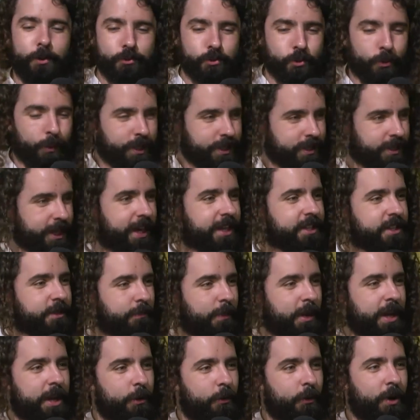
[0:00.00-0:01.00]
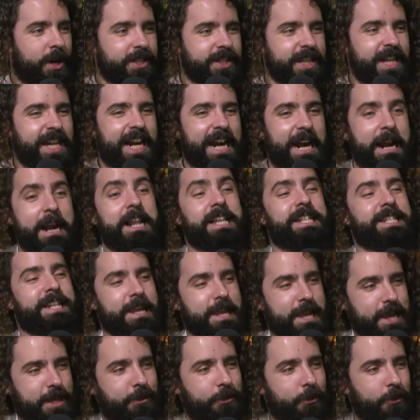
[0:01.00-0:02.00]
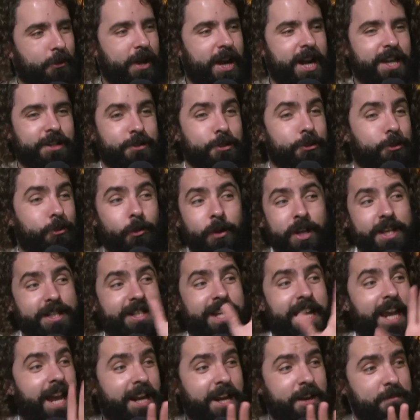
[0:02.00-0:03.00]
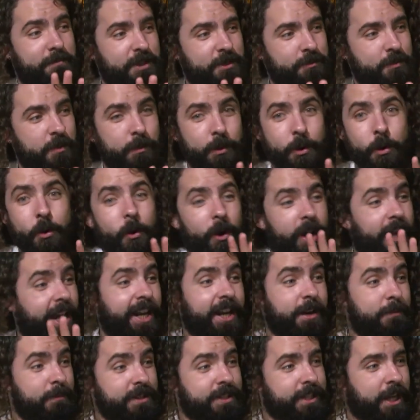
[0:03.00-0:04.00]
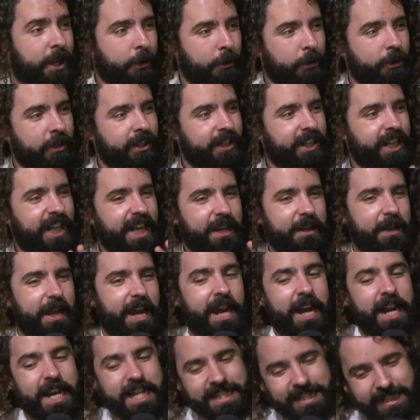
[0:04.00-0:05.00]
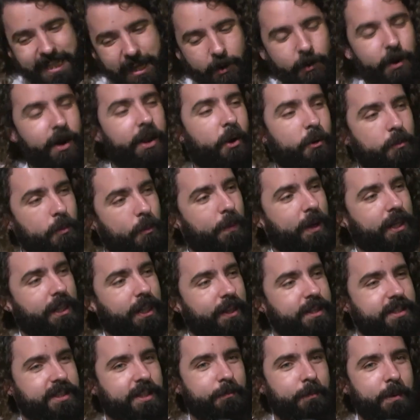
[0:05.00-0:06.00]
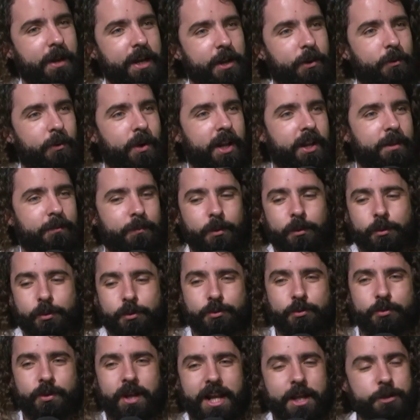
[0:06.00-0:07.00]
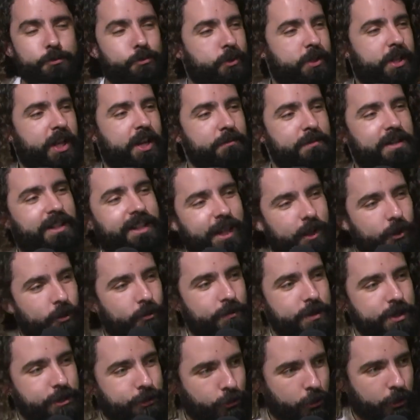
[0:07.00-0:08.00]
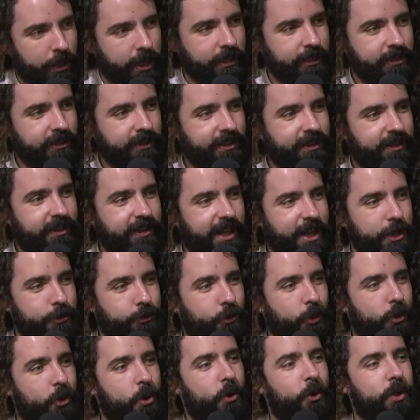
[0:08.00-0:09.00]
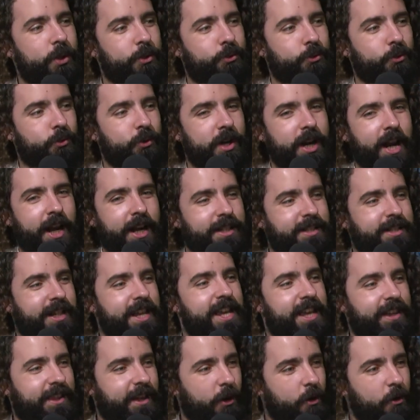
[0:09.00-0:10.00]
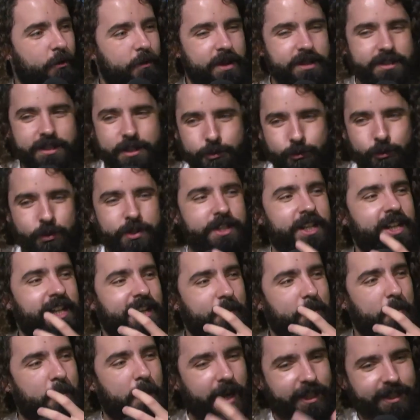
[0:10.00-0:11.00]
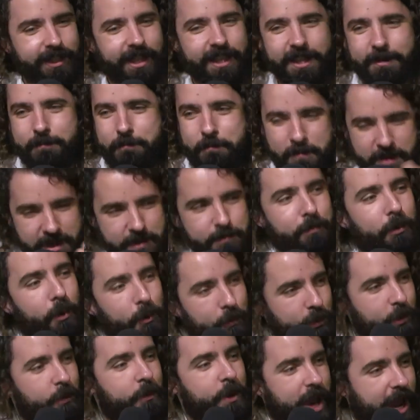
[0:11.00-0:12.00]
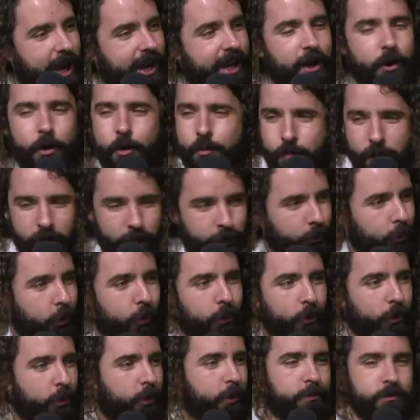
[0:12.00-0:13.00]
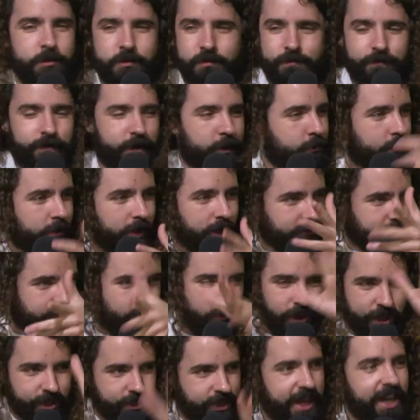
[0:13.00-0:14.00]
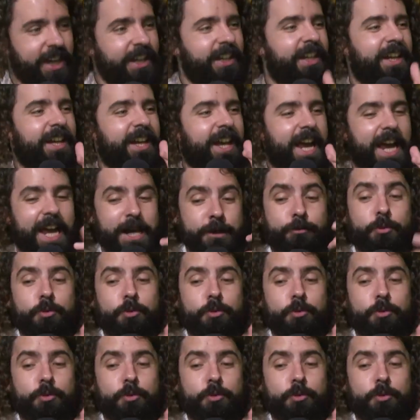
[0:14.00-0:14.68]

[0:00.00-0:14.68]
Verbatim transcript: sobre series y películas, reseñando las historias que alguien más vivió o que alguien más creó. El estar ahora como parte de esta película, de pronto es un, esto está alimentando mi historia. Esto no es una reseña de algo más, esto es parte de mi propio viaje como actor, como figura, lo que sea. Esto